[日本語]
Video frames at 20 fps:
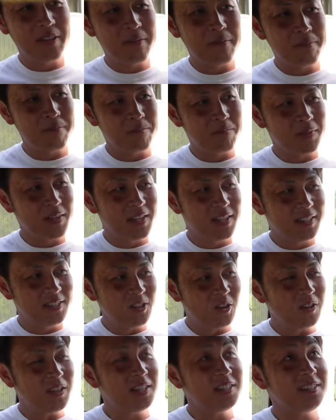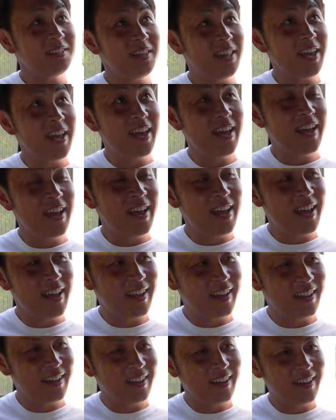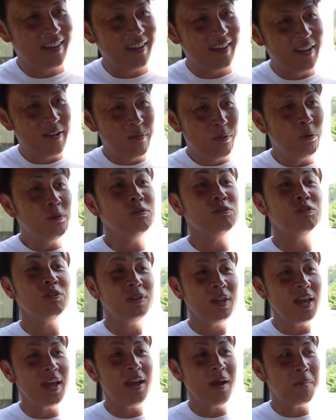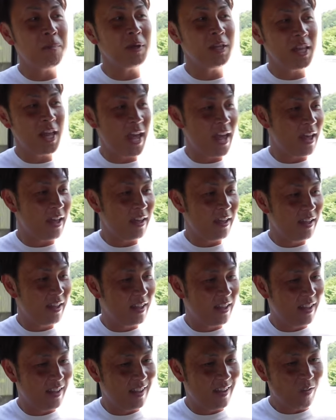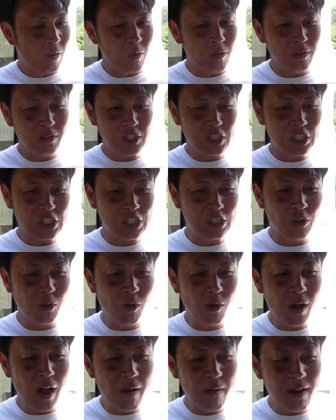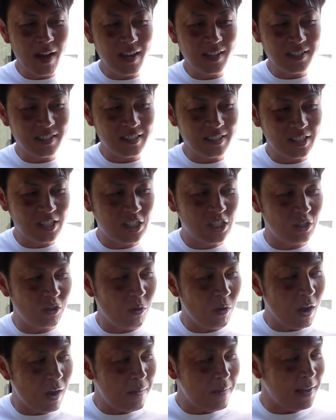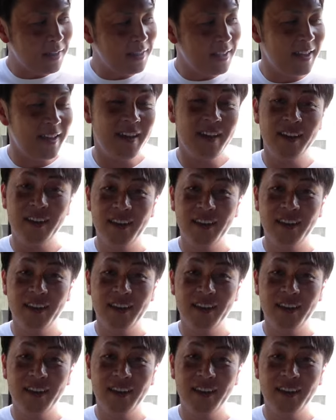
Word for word: 麗ですよね。そうですね。うん、ほんとね、やっぱね、この白側、白側ね、